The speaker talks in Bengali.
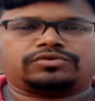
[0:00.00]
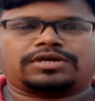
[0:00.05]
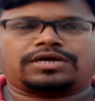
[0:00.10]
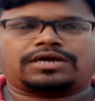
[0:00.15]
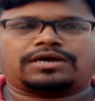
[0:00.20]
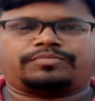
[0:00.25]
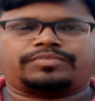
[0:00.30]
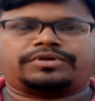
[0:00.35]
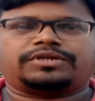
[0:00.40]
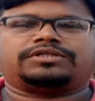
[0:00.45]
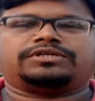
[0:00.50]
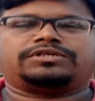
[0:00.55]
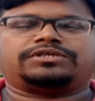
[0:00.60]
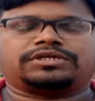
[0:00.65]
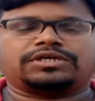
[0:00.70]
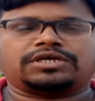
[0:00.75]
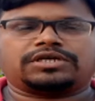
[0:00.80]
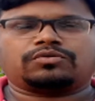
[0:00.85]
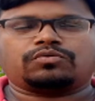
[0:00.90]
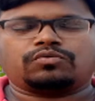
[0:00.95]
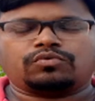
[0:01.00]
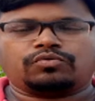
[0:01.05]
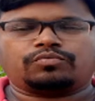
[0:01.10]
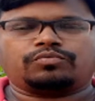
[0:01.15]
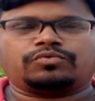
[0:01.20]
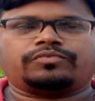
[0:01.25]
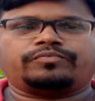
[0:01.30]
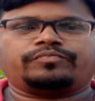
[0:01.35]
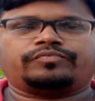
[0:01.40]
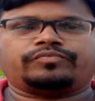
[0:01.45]
আলোচনা আপনাদের সঙ্গে
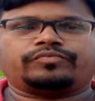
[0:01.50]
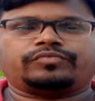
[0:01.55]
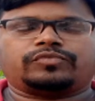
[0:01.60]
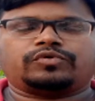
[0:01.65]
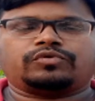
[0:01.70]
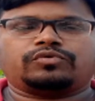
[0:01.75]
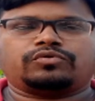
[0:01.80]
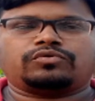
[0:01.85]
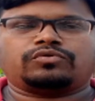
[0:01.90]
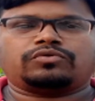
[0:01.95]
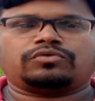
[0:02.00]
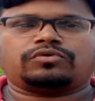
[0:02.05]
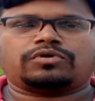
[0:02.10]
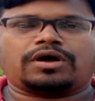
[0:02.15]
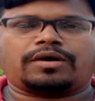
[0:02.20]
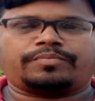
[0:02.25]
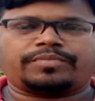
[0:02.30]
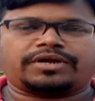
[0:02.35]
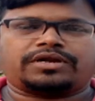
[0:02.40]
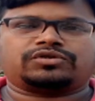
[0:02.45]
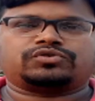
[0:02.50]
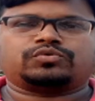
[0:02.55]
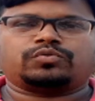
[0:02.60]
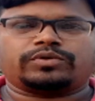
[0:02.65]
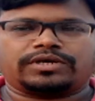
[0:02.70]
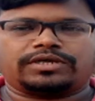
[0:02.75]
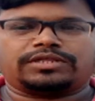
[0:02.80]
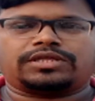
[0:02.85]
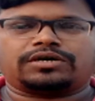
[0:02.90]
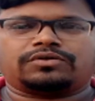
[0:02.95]
করব তো
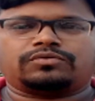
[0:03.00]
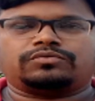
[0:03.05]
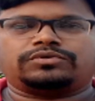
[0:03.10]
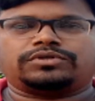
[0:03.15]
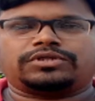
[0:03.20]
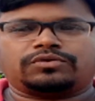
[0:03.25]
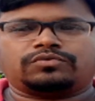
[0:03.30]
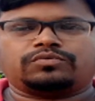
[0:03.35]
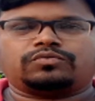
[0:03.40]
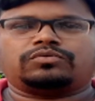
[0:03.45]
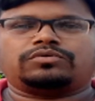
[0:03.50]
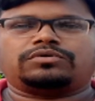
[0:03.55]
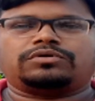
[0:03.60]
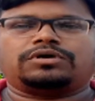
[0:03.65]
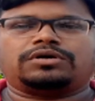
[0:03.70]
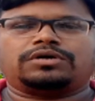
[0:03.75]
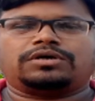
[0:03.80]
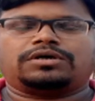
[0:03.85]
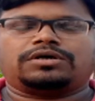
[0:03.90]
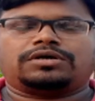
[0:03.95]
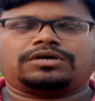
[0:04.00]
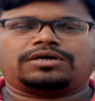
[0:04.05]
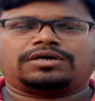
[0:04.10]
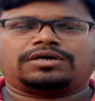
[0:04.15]
আপনারা সঙ্গে থাকুন দেখুন